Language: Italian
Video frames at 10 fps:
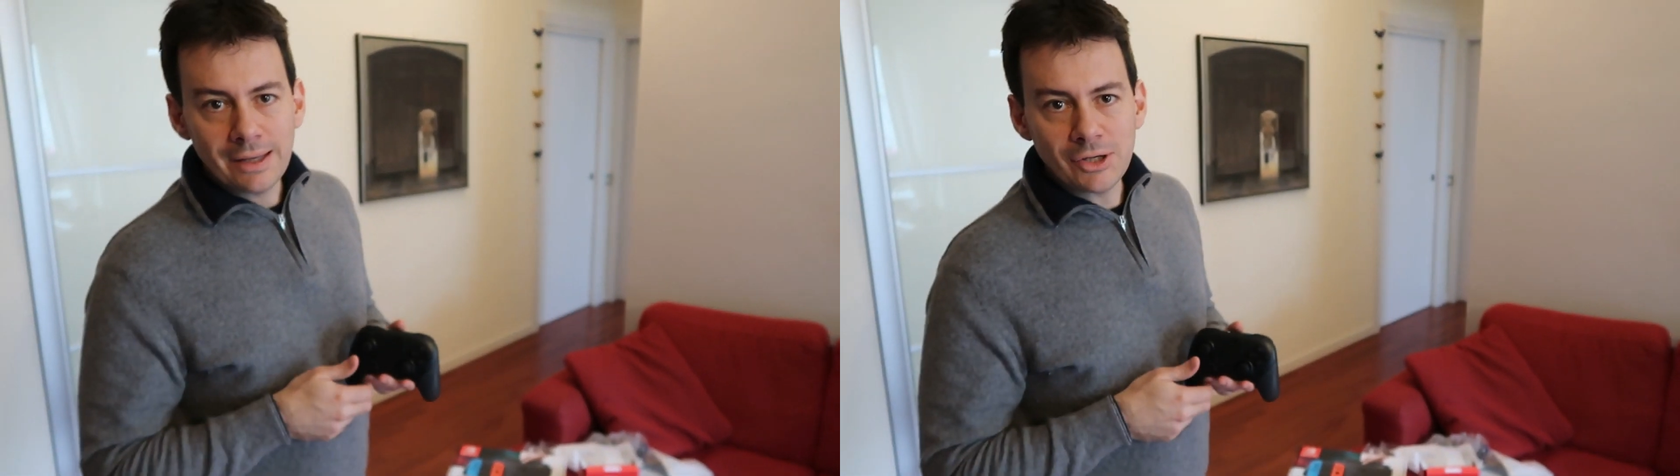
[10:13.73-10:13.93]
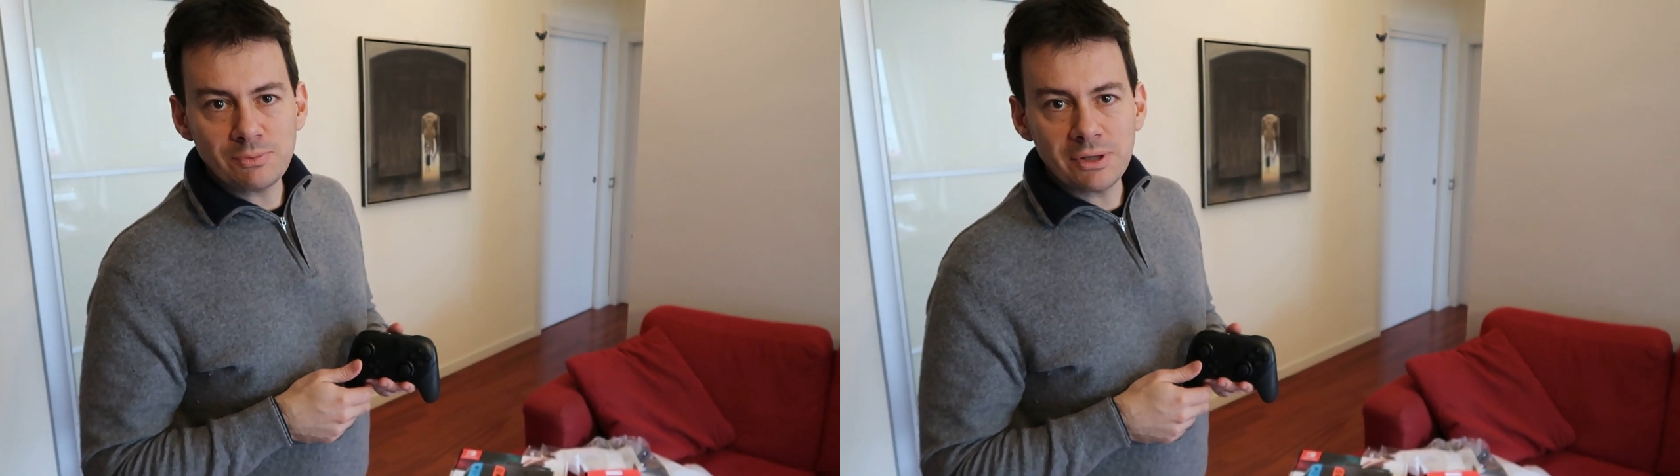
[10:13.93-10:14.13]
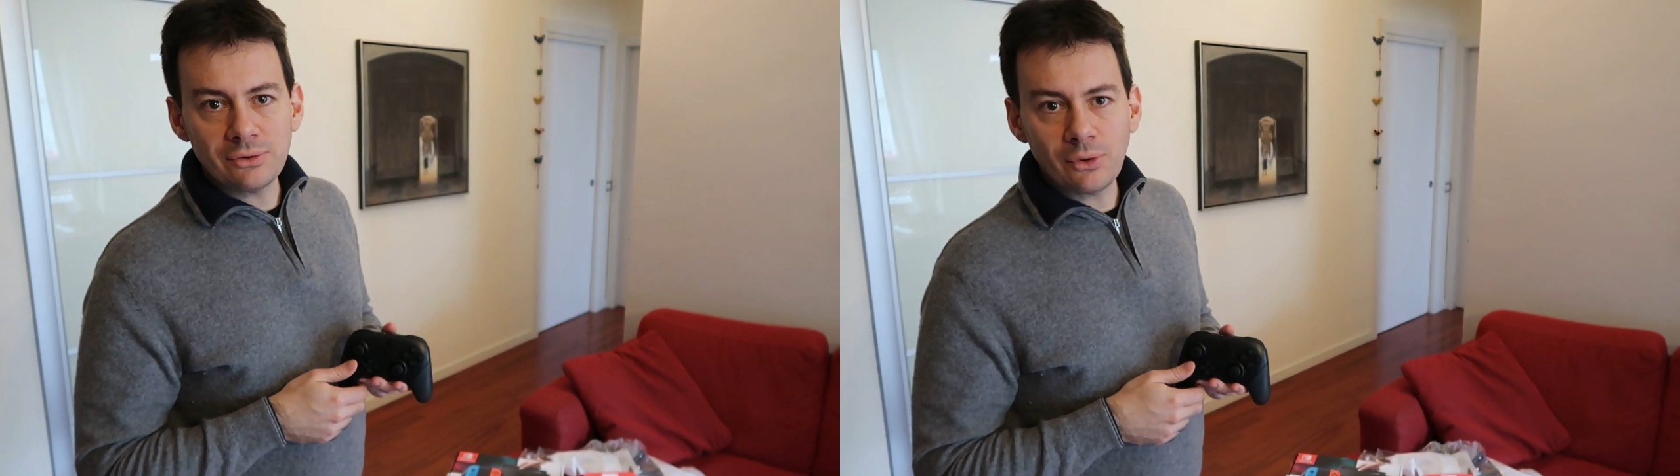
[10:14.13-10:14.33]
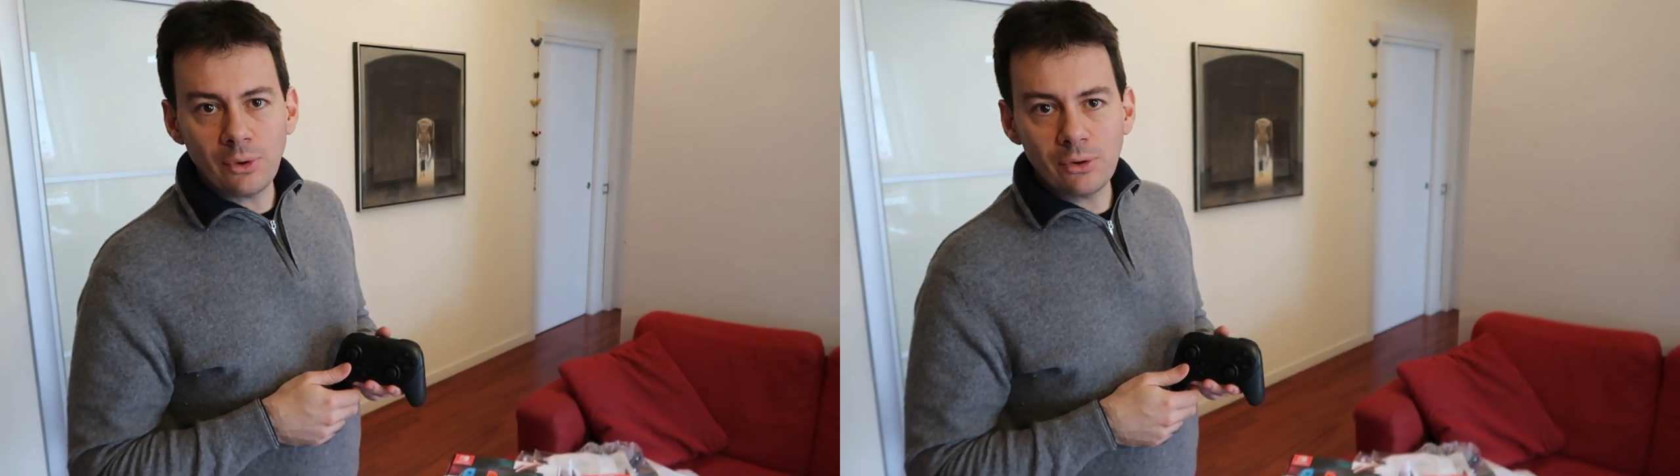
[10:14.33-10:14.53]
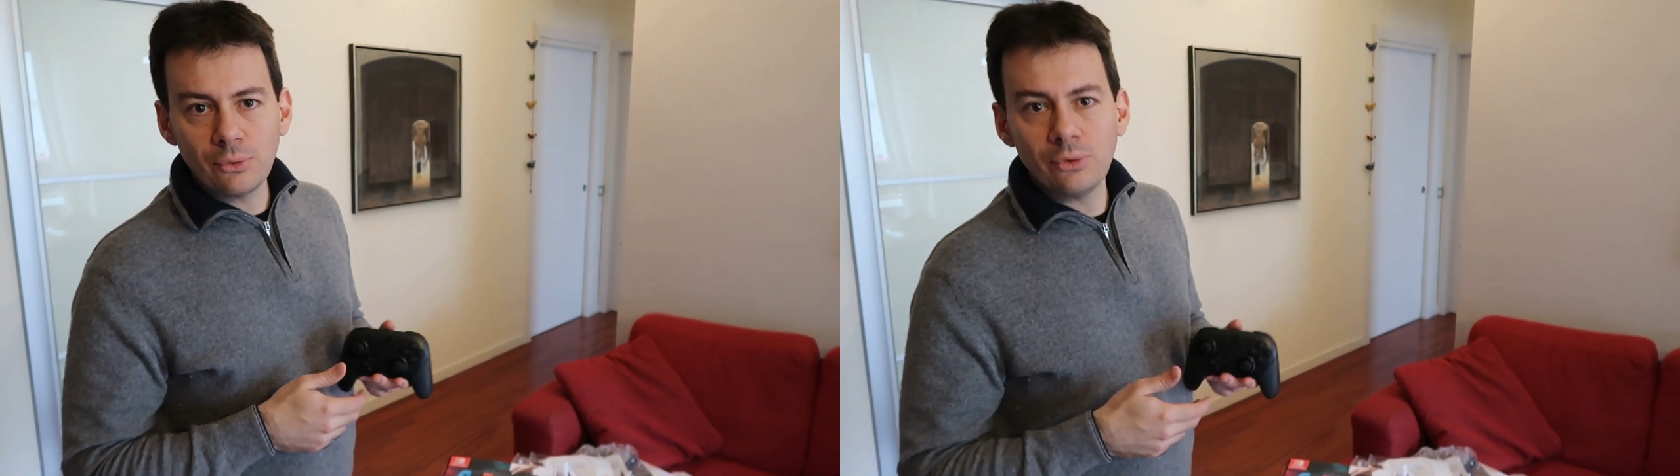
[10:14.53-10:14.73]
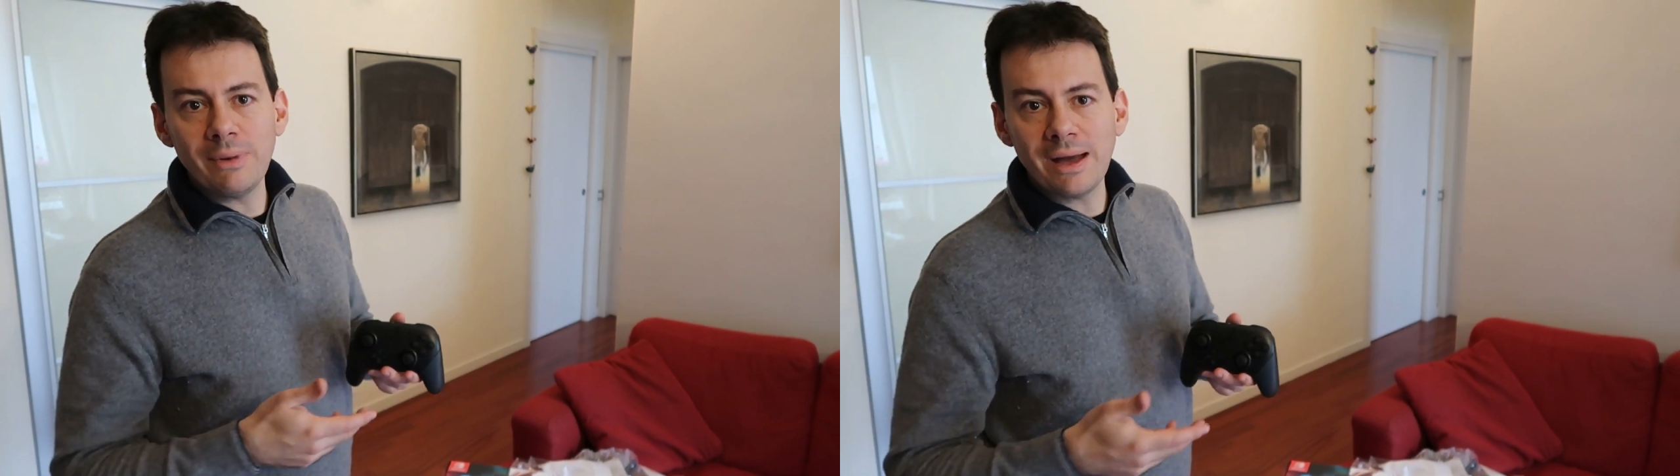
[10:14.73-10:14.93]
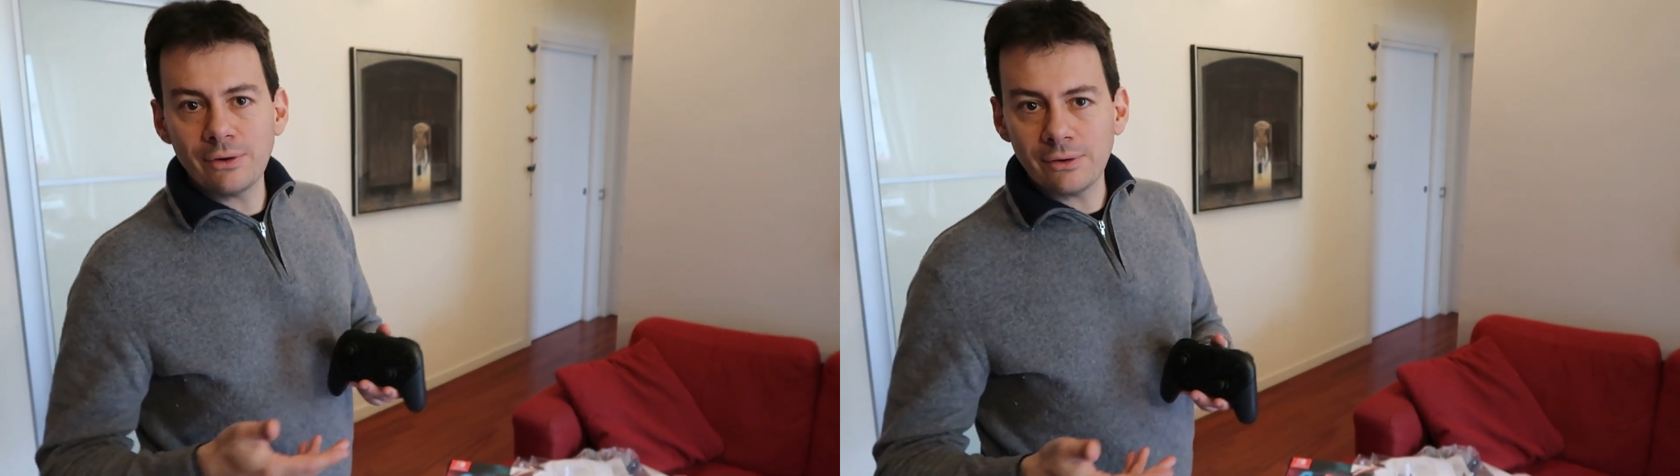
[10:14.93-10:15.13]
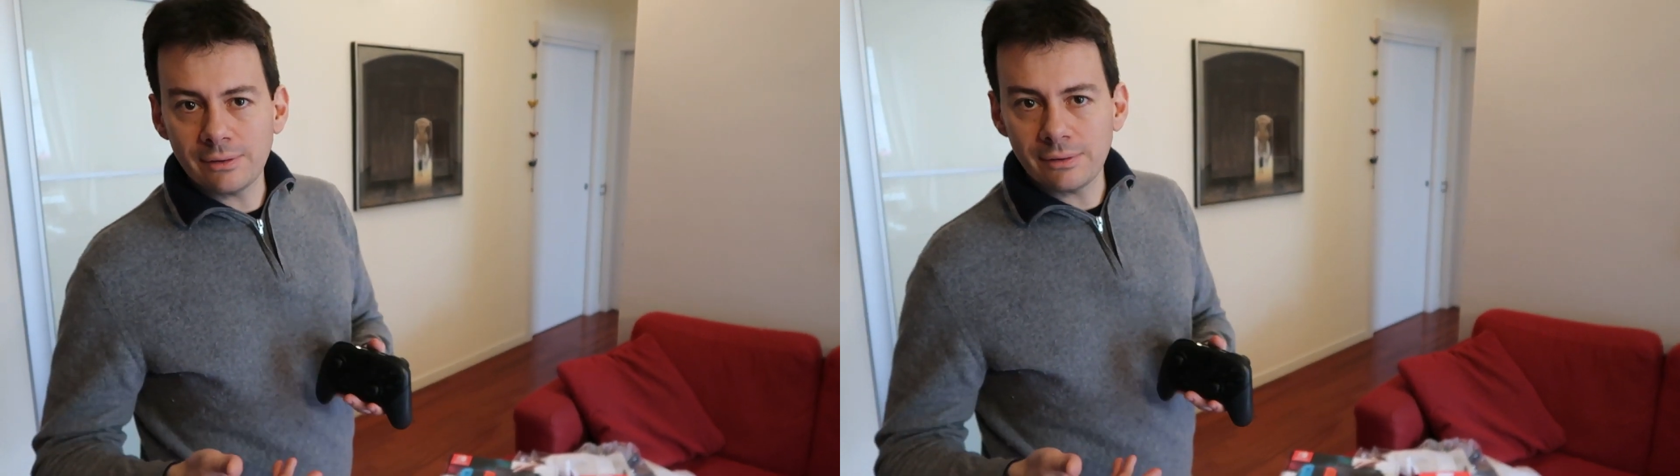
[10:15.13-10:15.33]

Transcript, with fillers: rispetto a quello, cui mai, a